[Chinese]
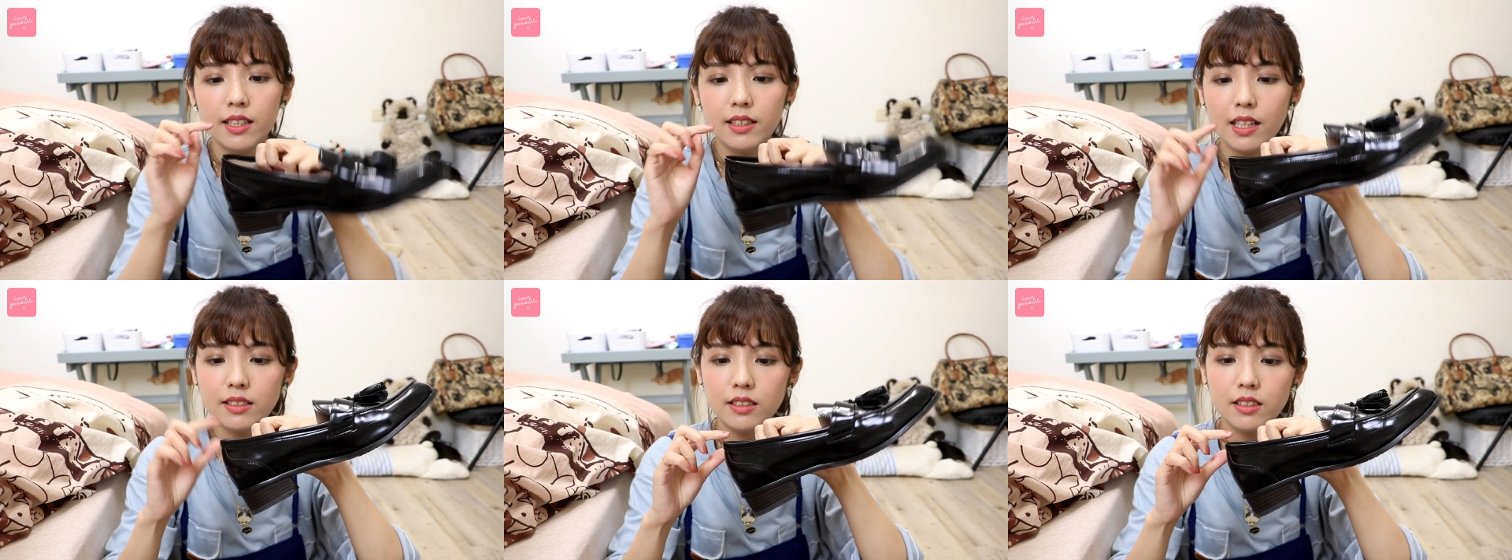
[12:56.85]

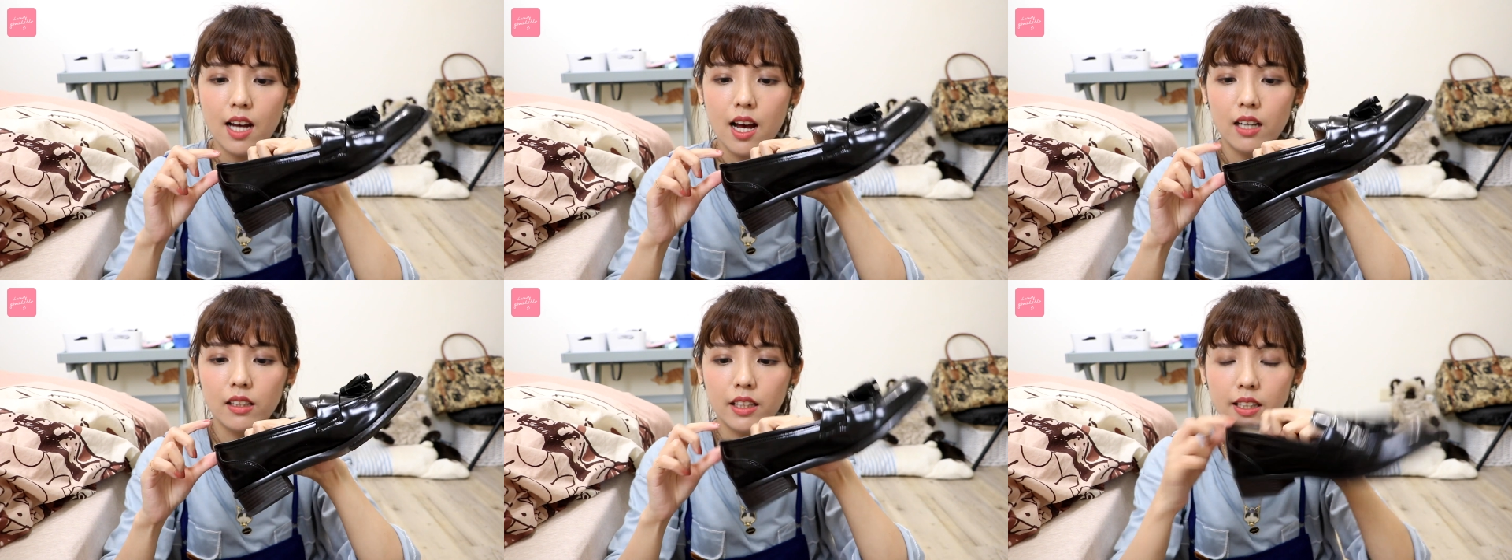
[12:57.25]
但是
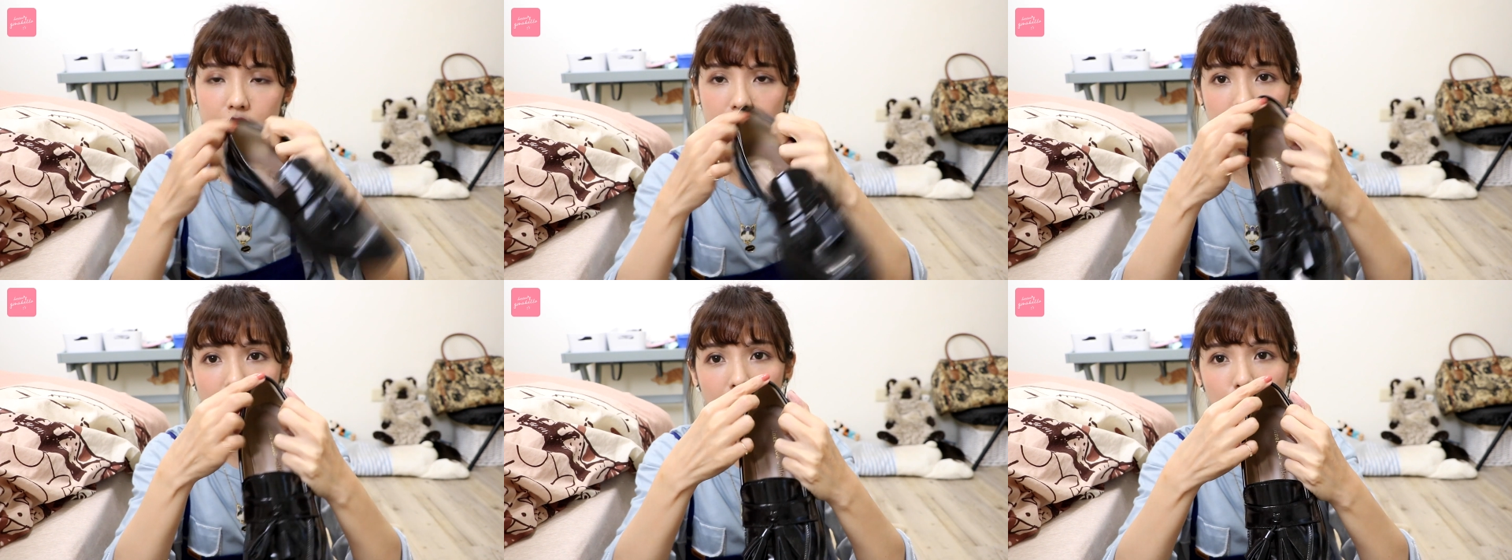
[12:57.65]
它很贴
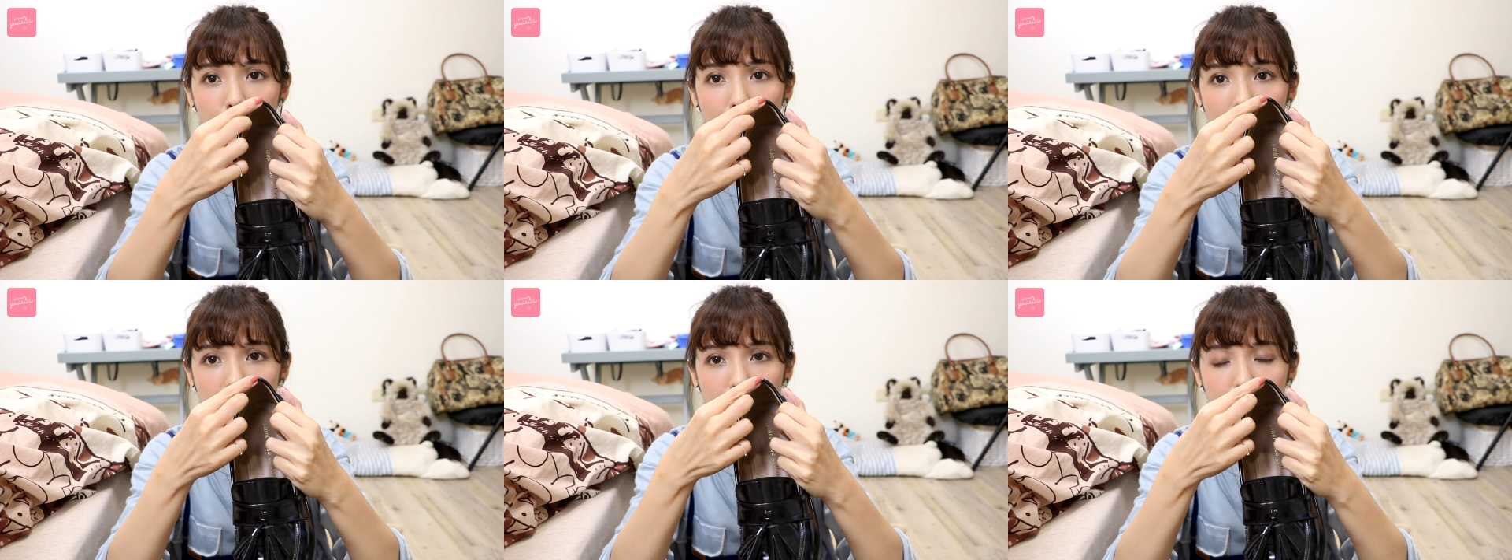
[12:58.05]
心，它有
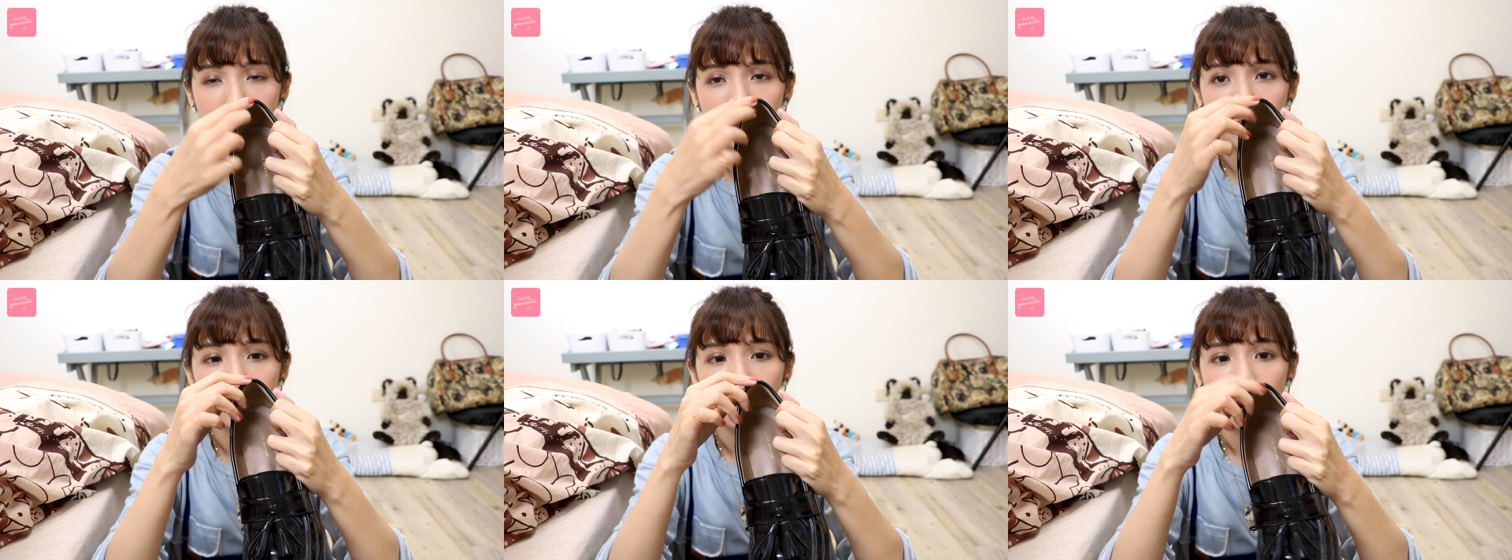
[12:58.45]
把这
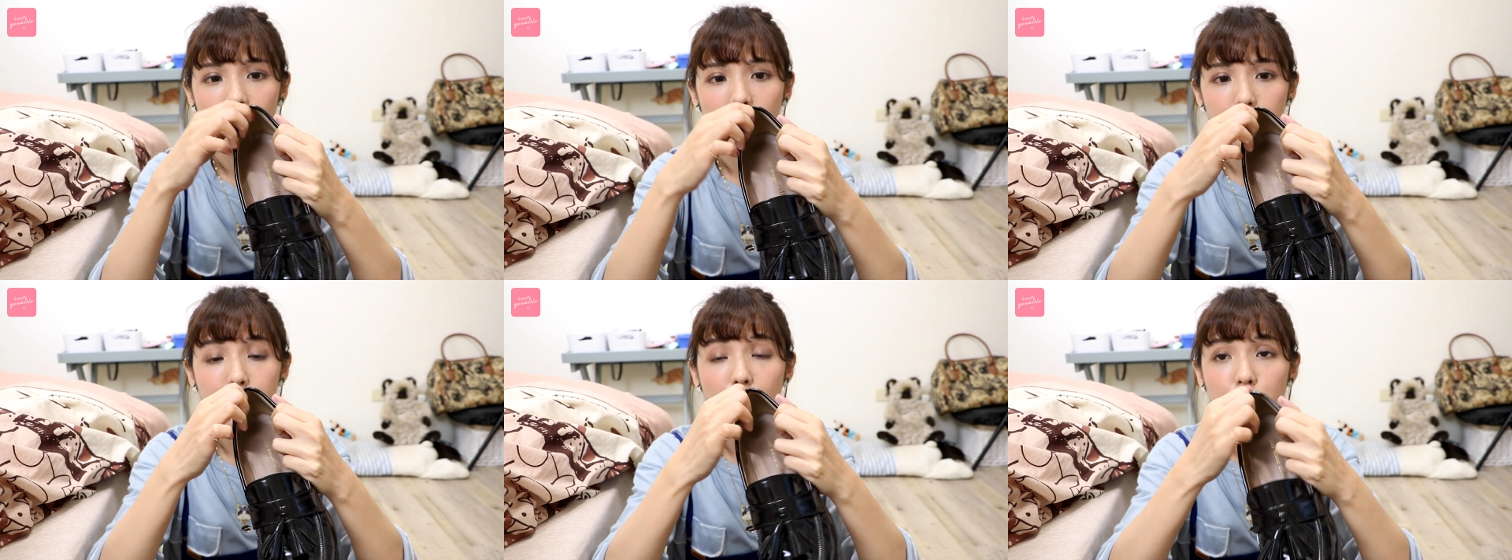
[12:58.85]
边
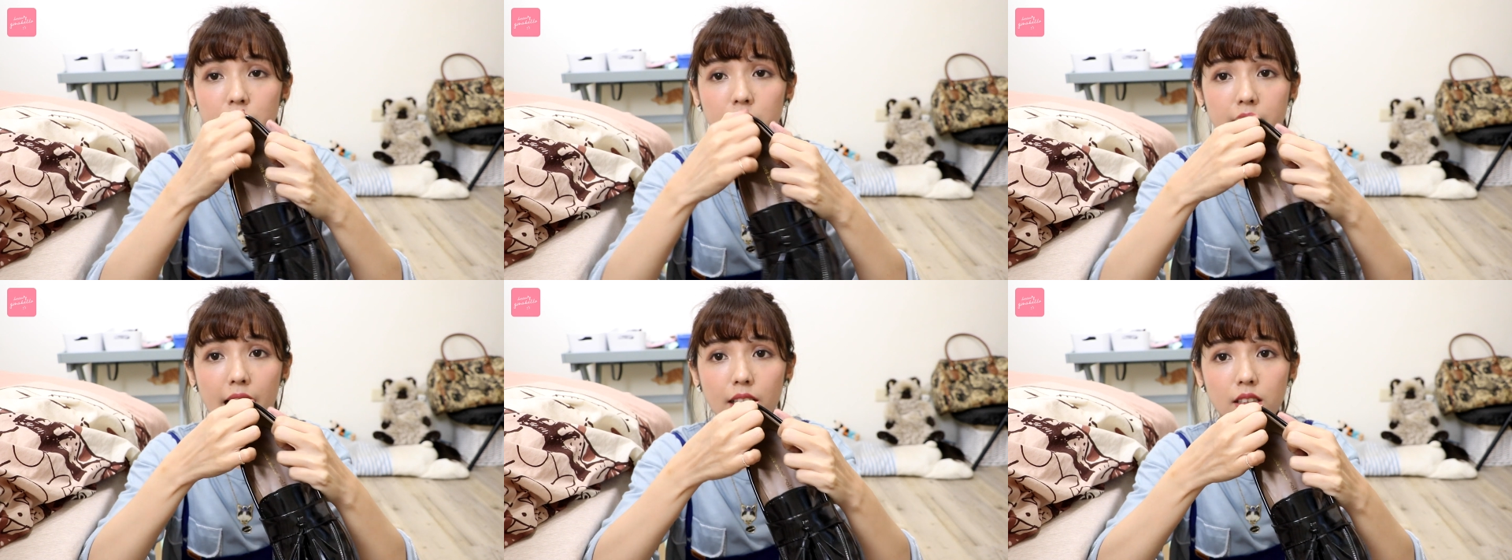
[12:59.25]
包
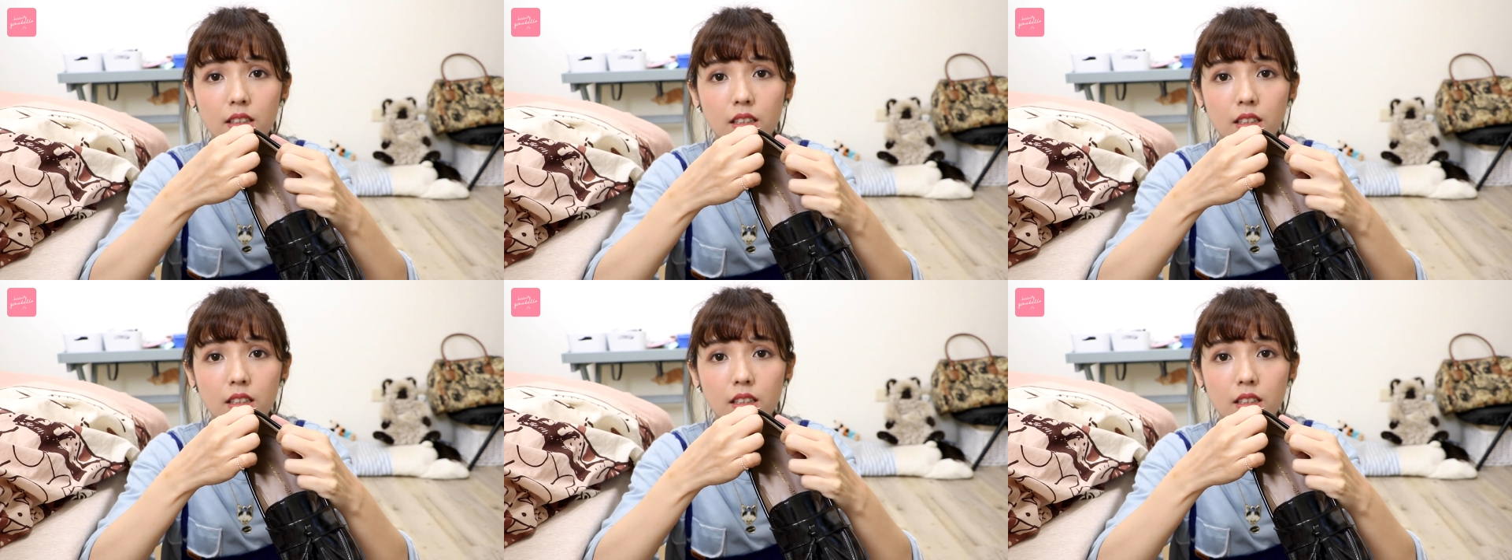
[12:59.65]
起来，